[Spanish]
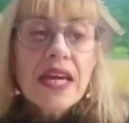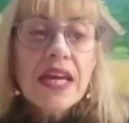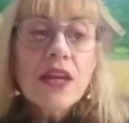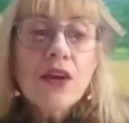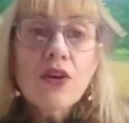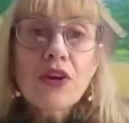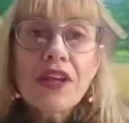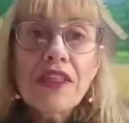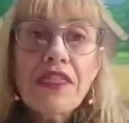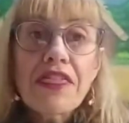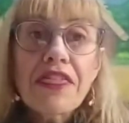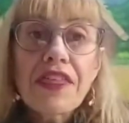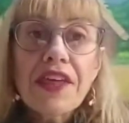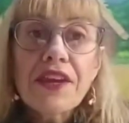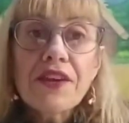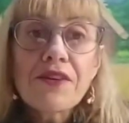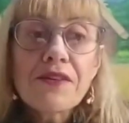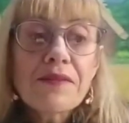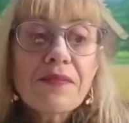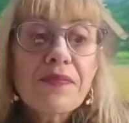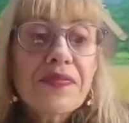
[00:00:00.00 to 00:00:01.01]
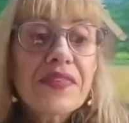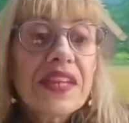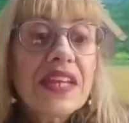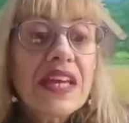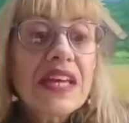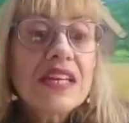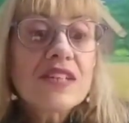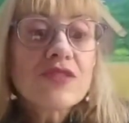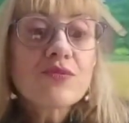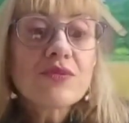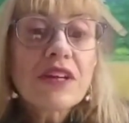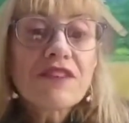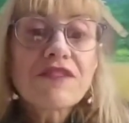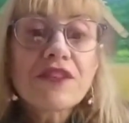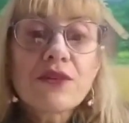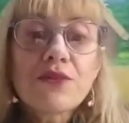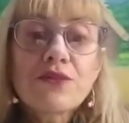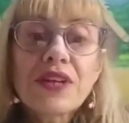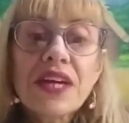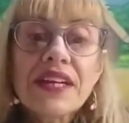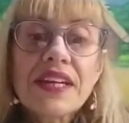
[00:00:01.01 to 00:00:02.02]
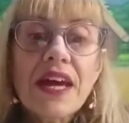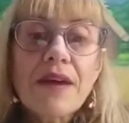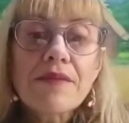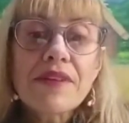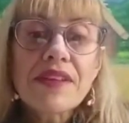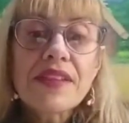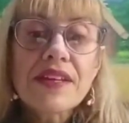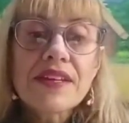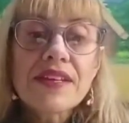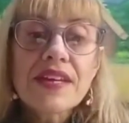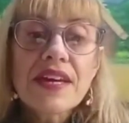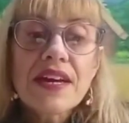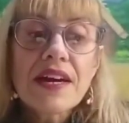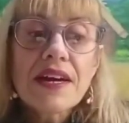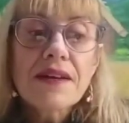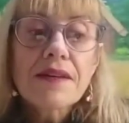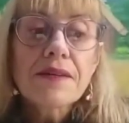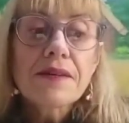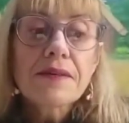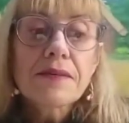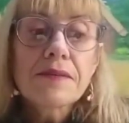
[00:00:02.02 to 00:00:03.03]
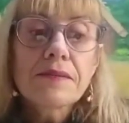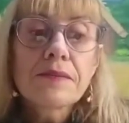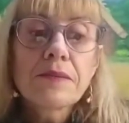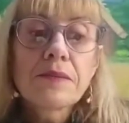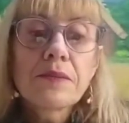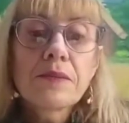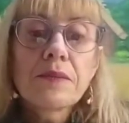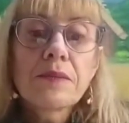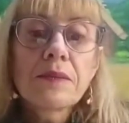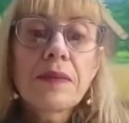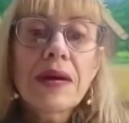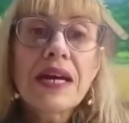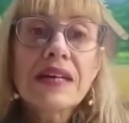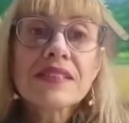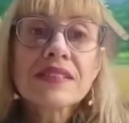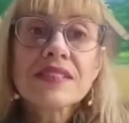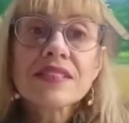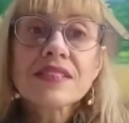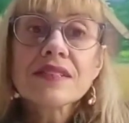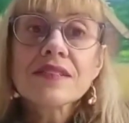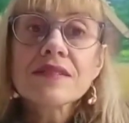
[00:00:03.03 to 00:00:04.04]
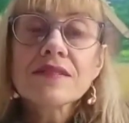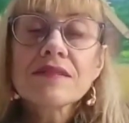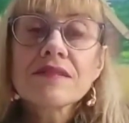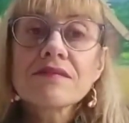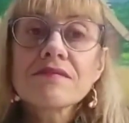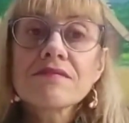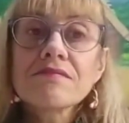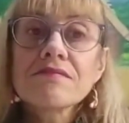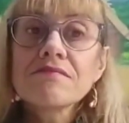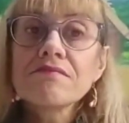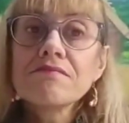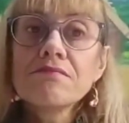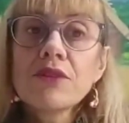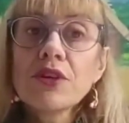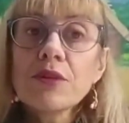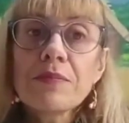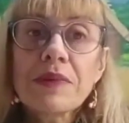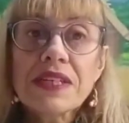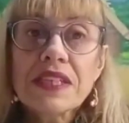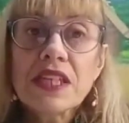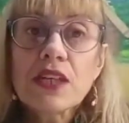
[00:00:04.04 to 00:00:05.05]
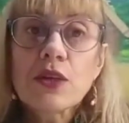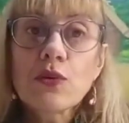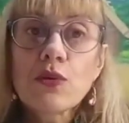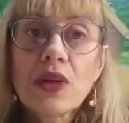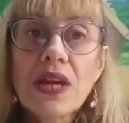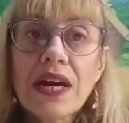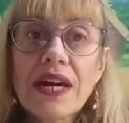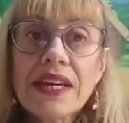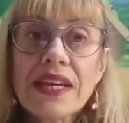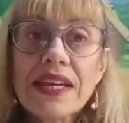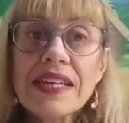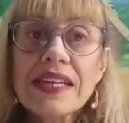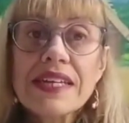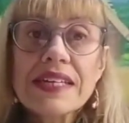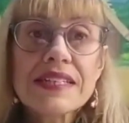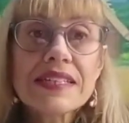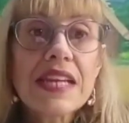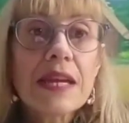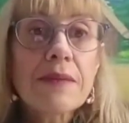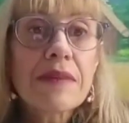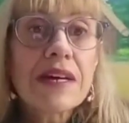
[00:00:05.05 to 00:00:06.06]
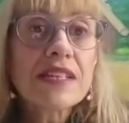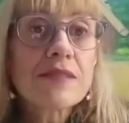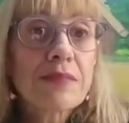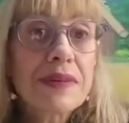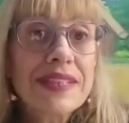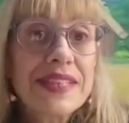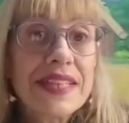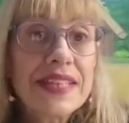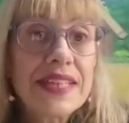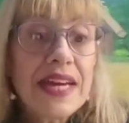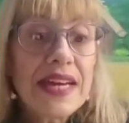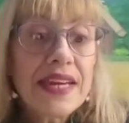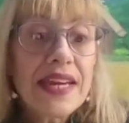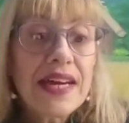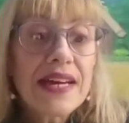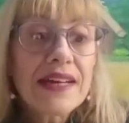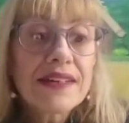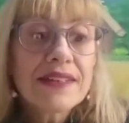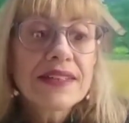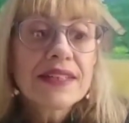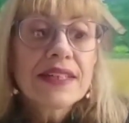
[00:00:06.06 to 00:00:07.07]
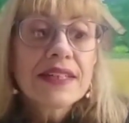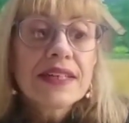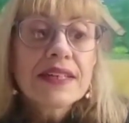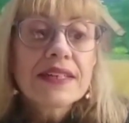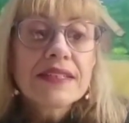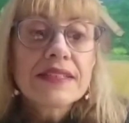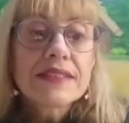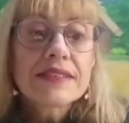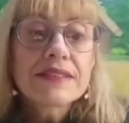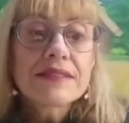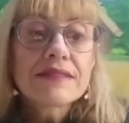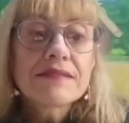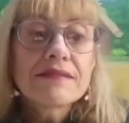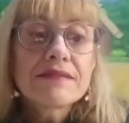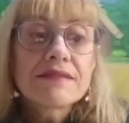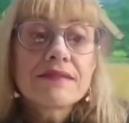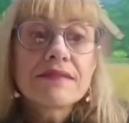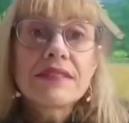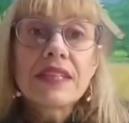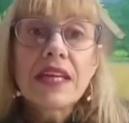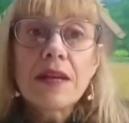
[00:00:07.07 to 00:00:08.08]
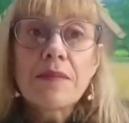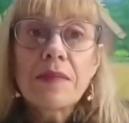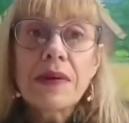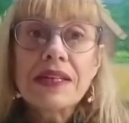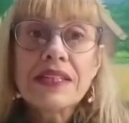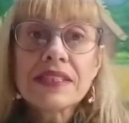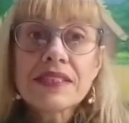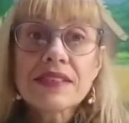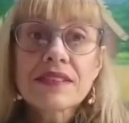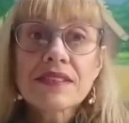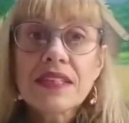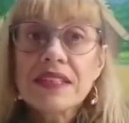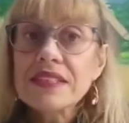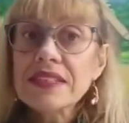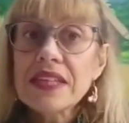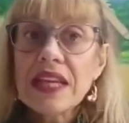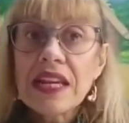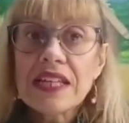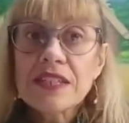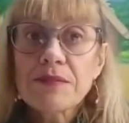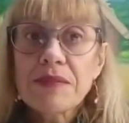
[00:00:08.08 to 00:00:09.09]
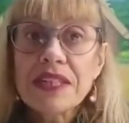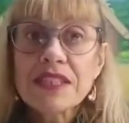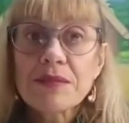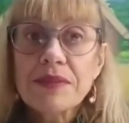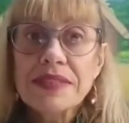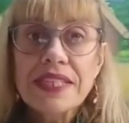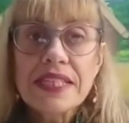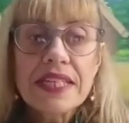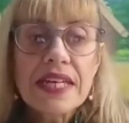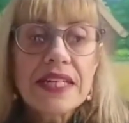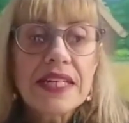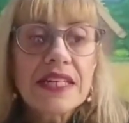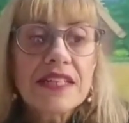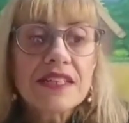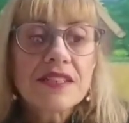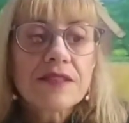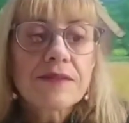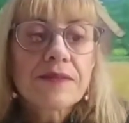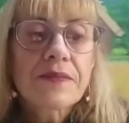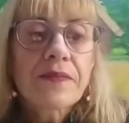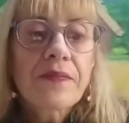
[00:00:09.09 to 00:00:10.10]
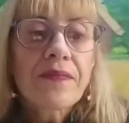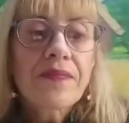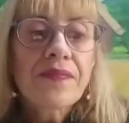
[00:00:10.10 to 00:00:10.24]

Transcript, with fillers: El Olencero es una figura navideña más muy particular y es la más veterana mm, del país, es de las más veteranas.